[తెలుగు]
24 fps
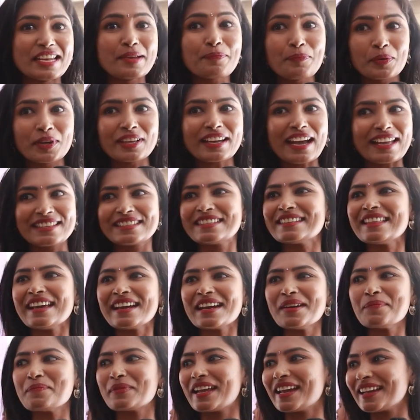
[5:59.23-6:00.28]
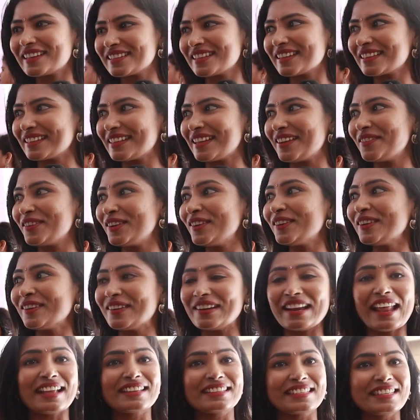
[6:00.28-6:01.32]
ఇప్పుడు ఖచ్చితంగా ప్రేక్షక దేవుళ్ళు
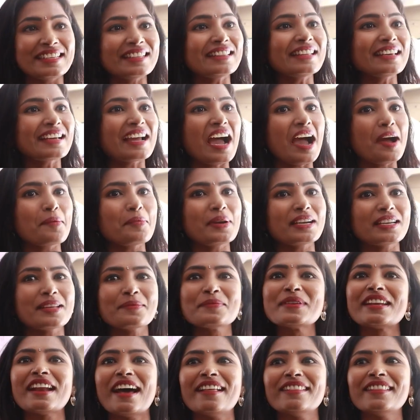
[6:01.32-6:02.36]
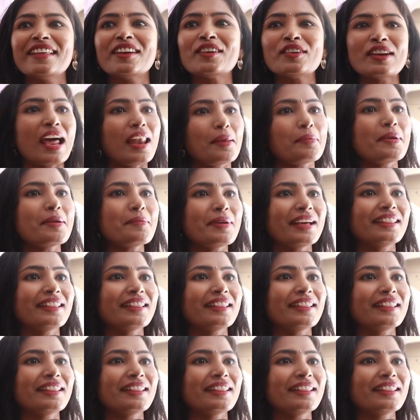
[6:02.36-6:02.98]
నచ్చింది కాబట్టి మీరు అందరూ నలభై